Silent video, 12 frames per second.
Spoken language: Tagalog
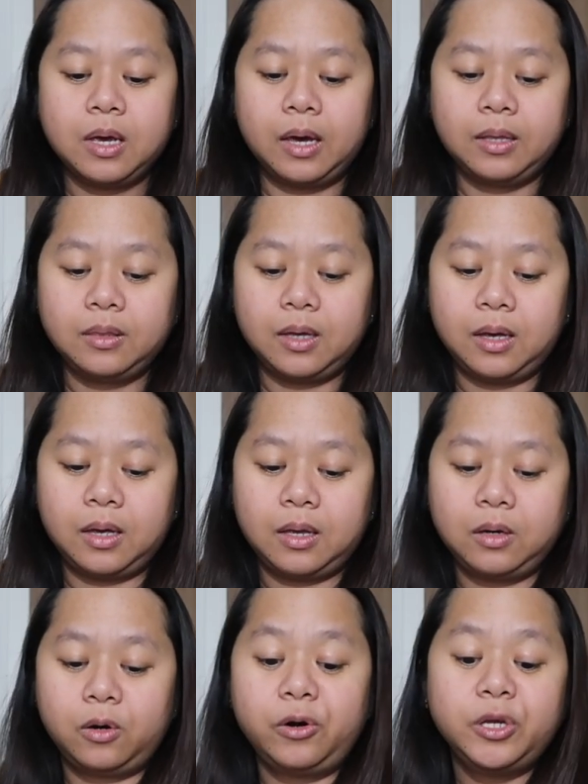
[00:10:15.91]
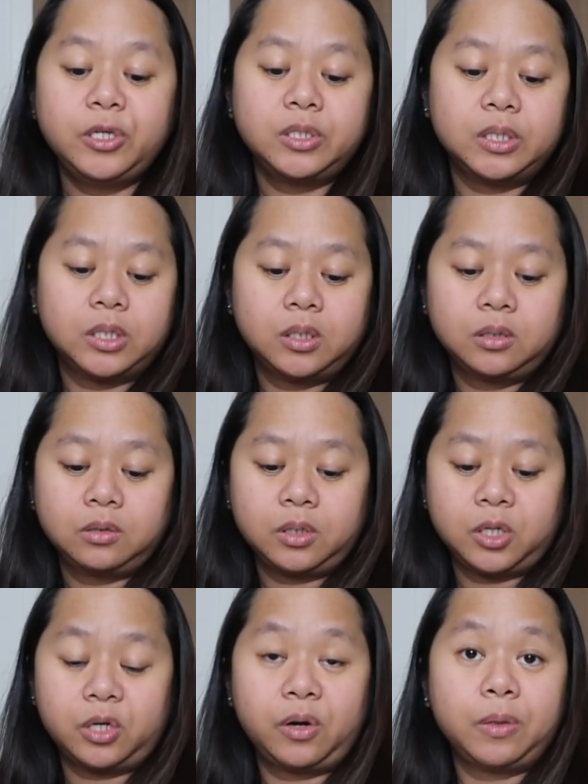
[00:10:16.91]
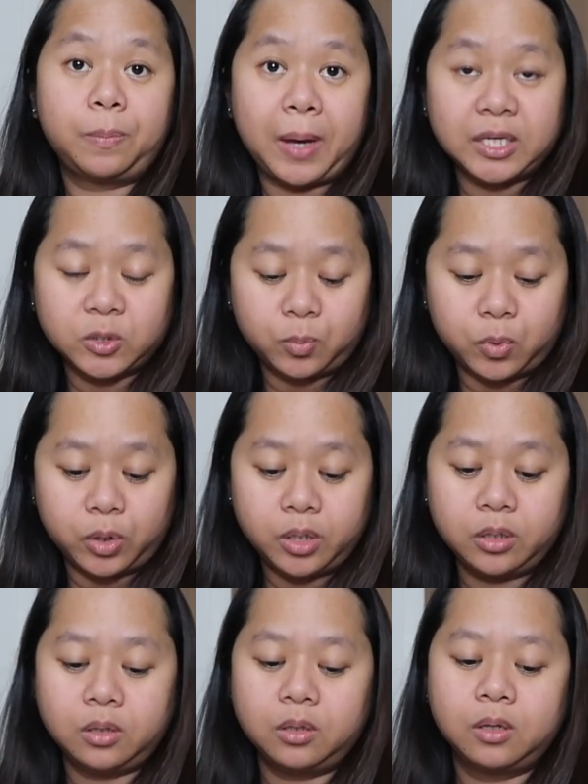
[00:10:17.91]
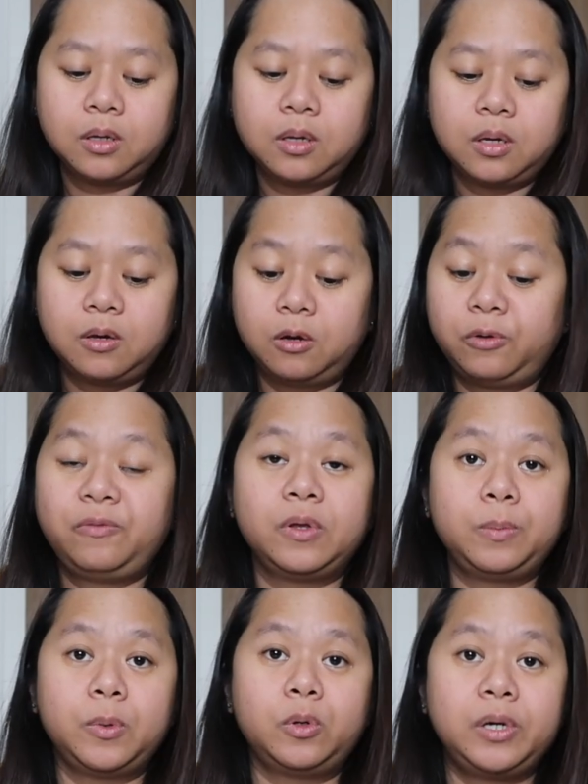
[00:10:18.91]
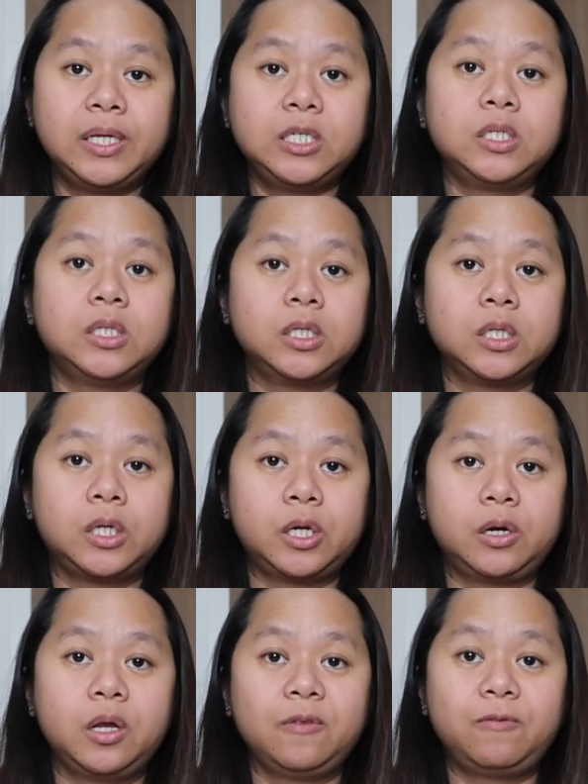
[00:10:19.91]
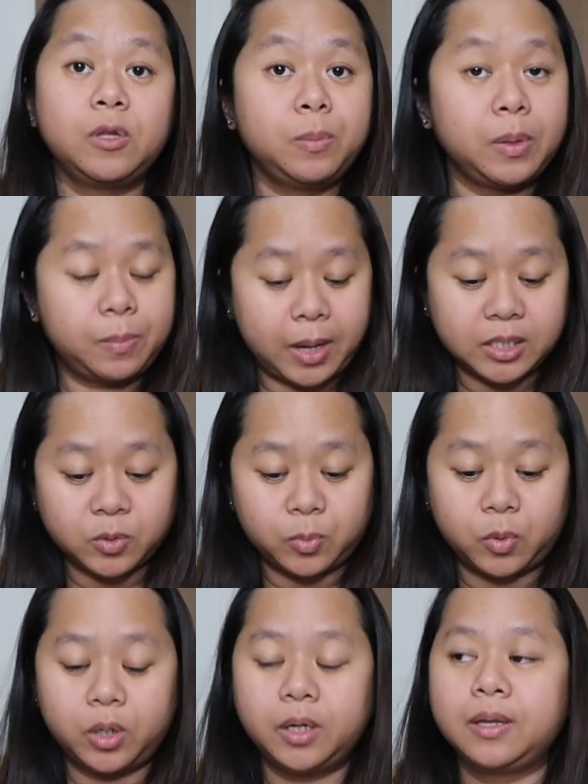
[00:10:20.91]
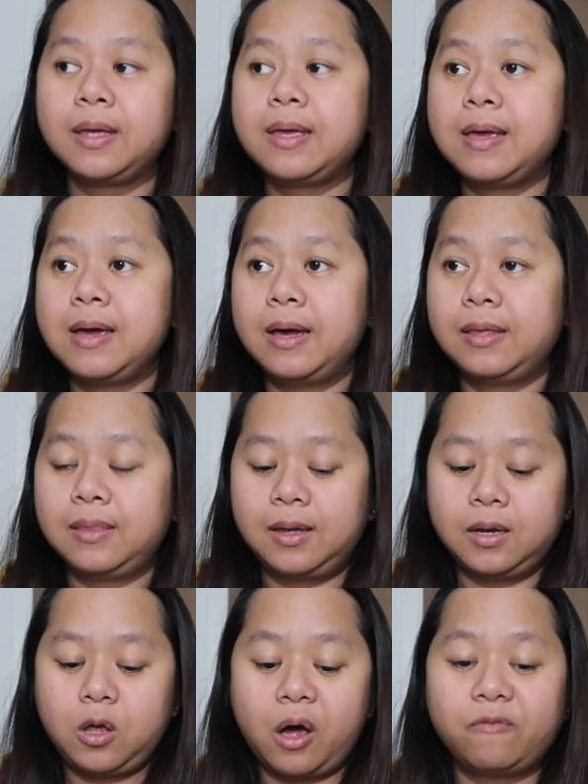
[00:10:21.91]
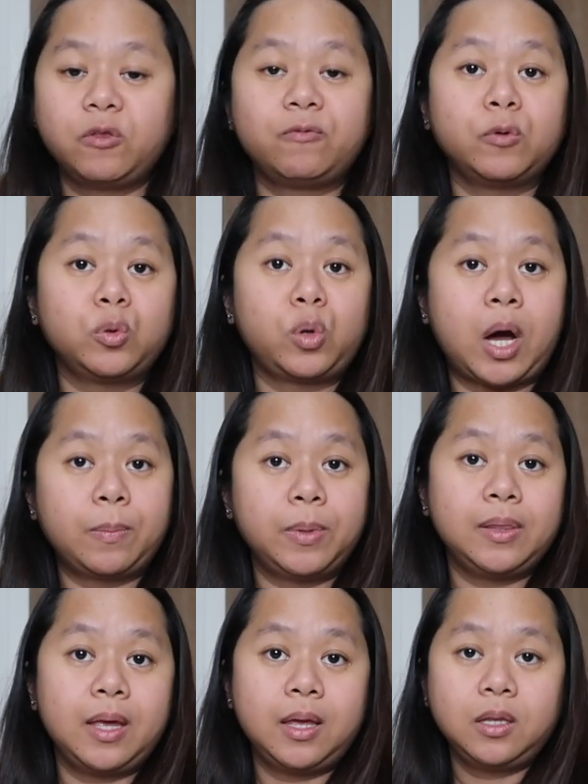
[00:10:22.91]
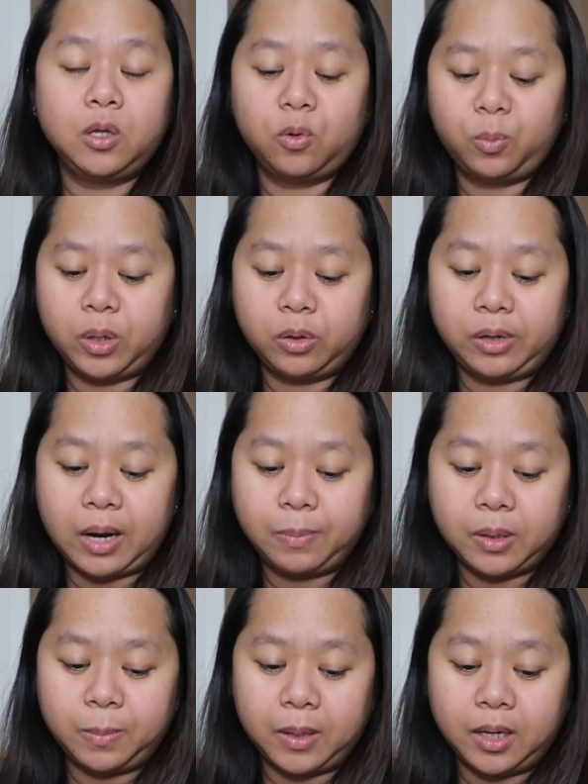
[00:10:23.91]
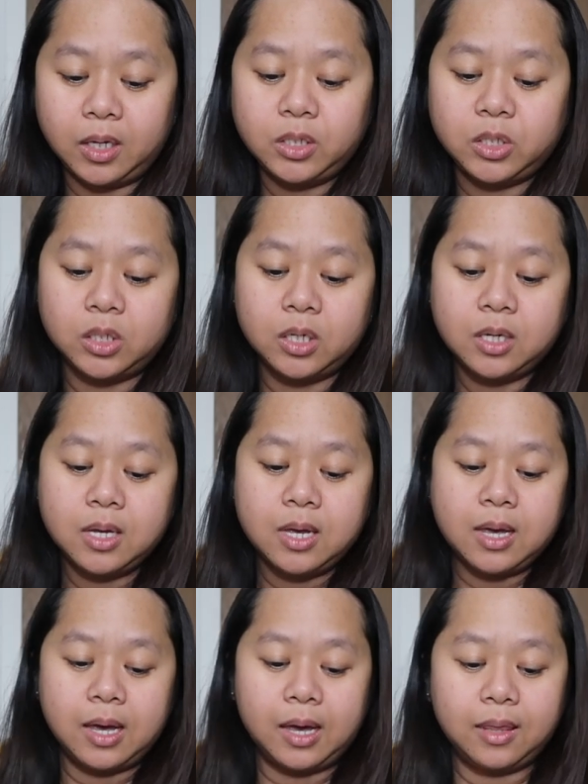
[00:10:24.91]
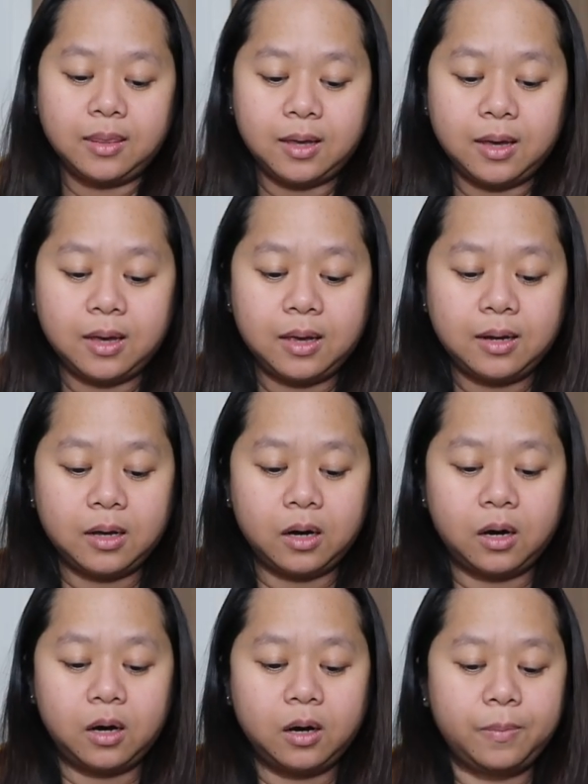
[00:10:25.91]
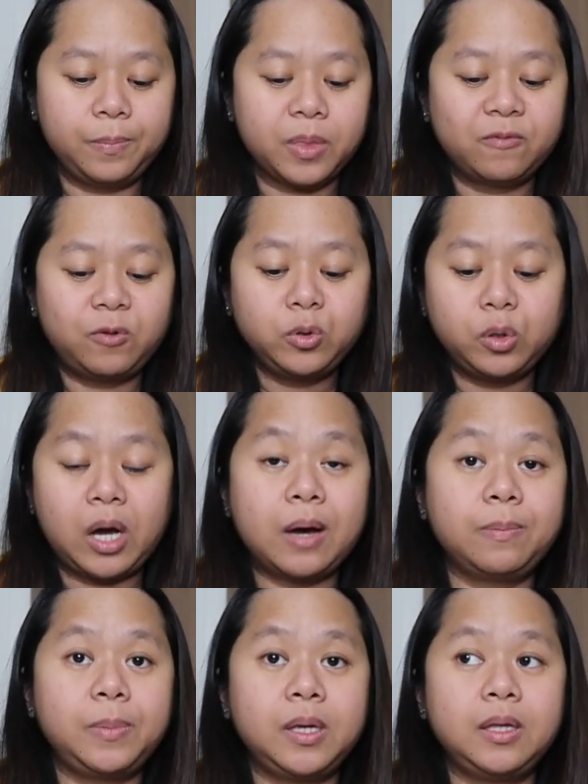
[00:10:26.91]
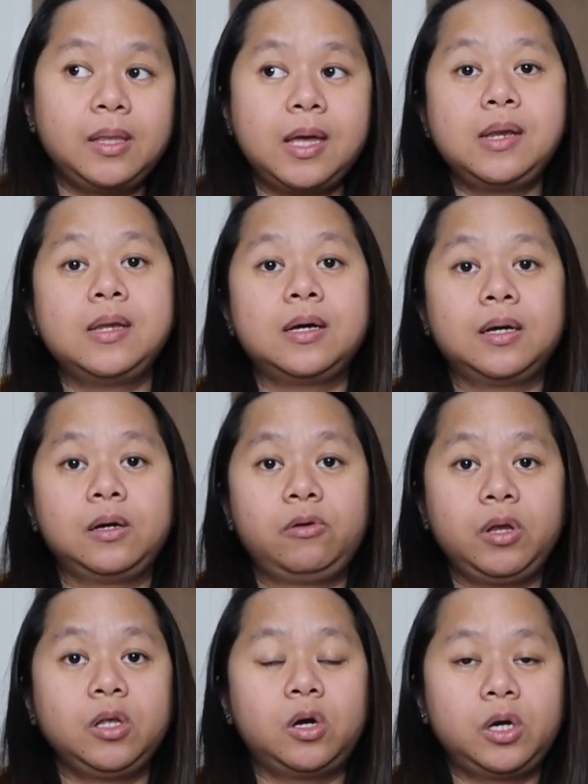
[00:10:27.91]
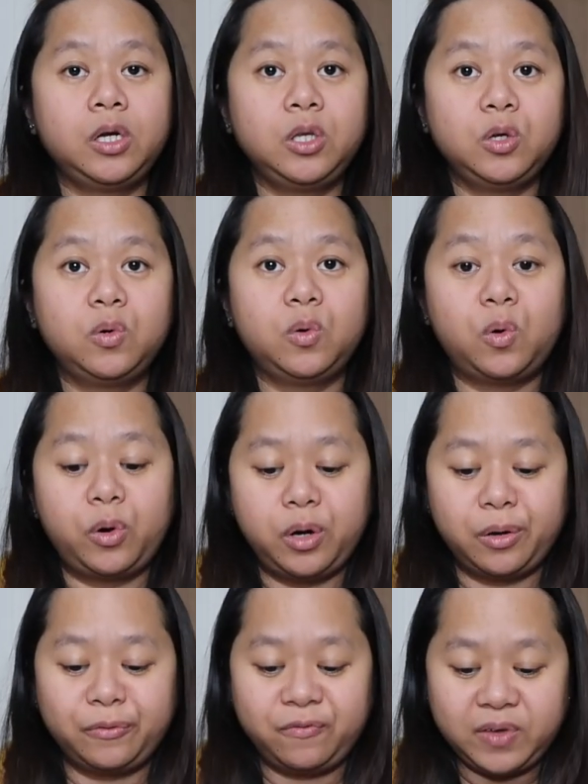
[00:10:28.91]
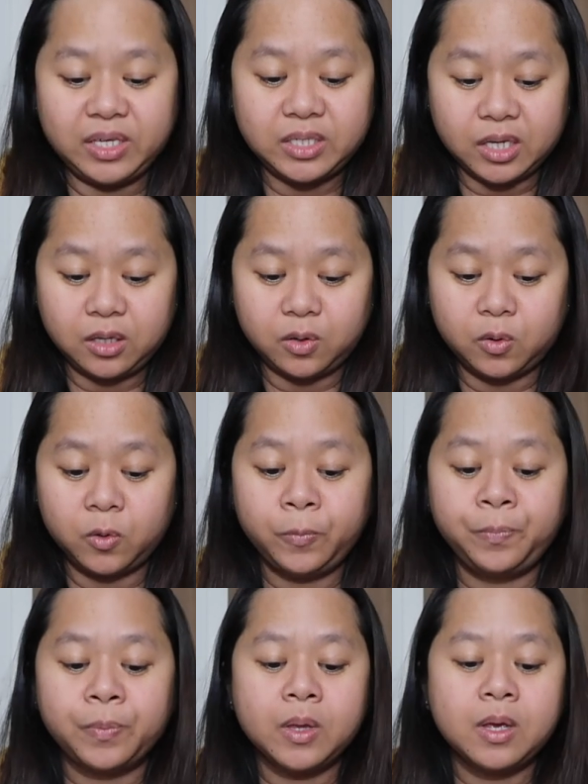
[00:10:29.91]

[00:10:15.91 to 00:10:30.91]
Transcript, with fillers: And then, original current passport or original current Philippine passport. And then, you have to photocopy din yung biographic page. And then, um, photocopy din ng green card nyo or ng visa nyo.